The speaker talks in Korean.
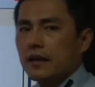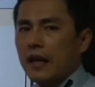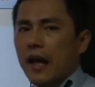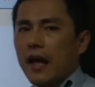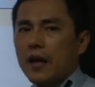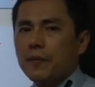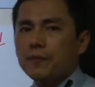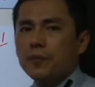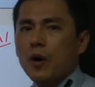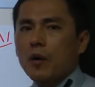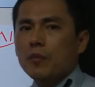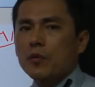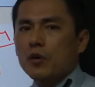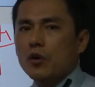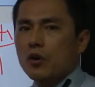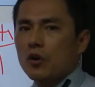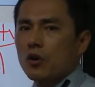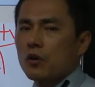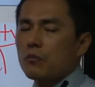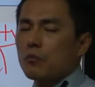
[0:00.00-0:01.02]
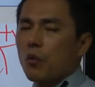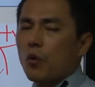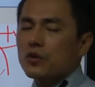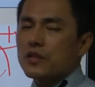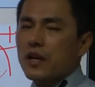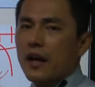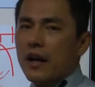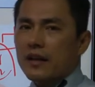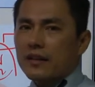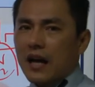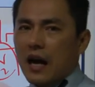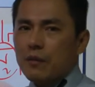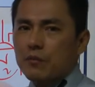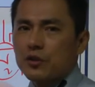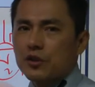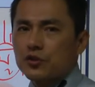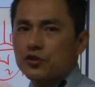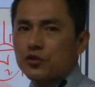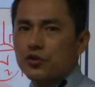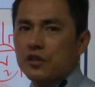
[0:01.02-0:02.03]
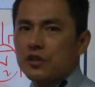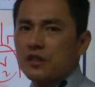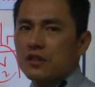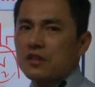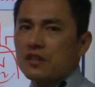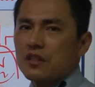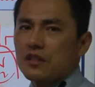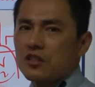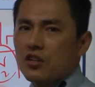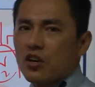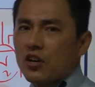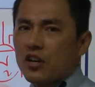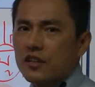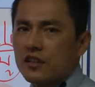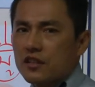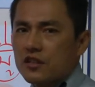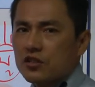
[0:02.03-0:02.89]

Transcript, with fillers: capable, 모자에 담을 수 있는 능력이